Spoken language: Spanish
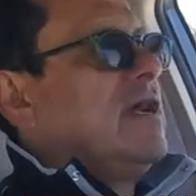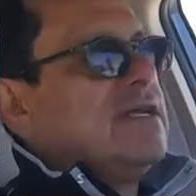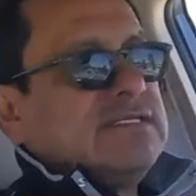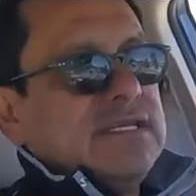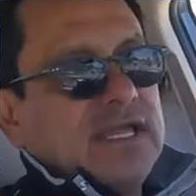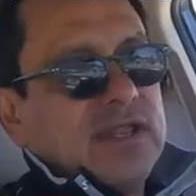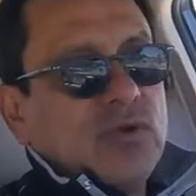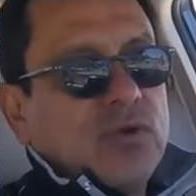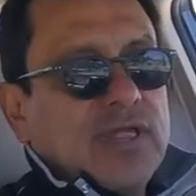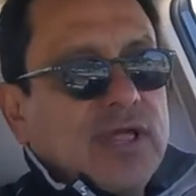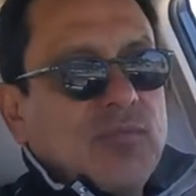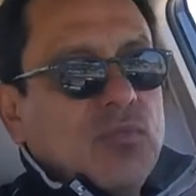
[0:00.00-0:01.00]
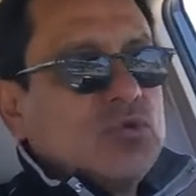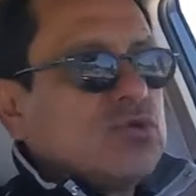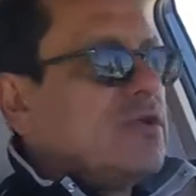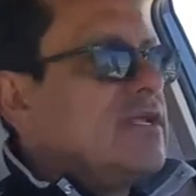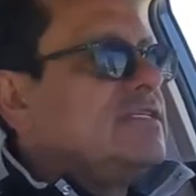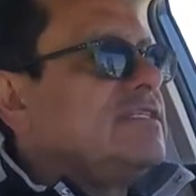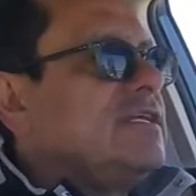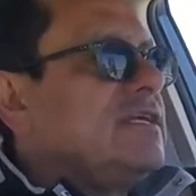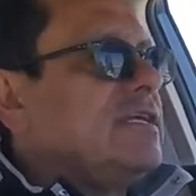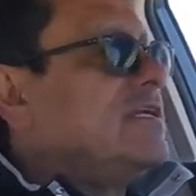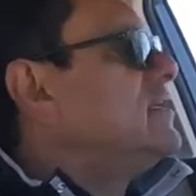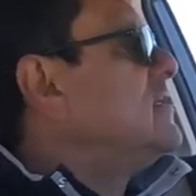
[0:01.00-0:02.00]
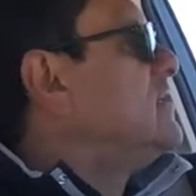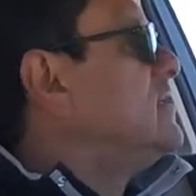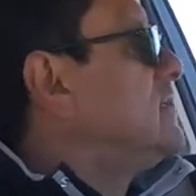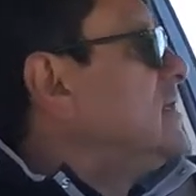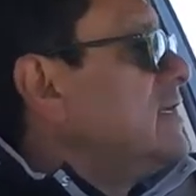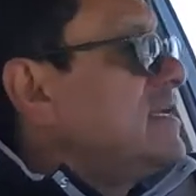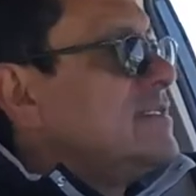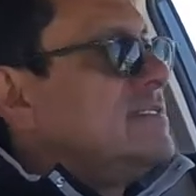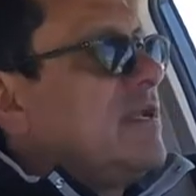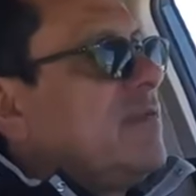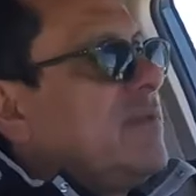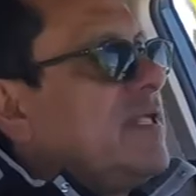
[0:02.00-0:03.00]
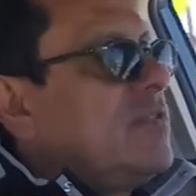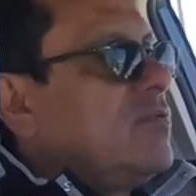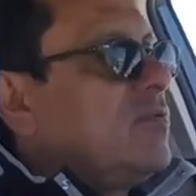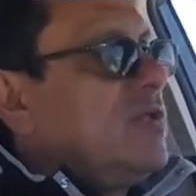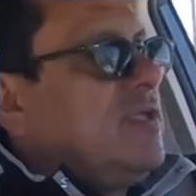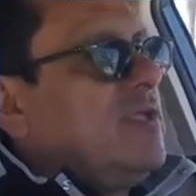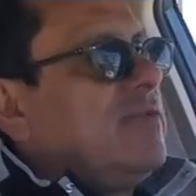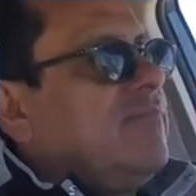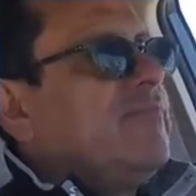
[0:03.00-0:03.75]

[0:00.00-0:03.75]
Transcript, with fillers: Así que no queda mucho en este segmento y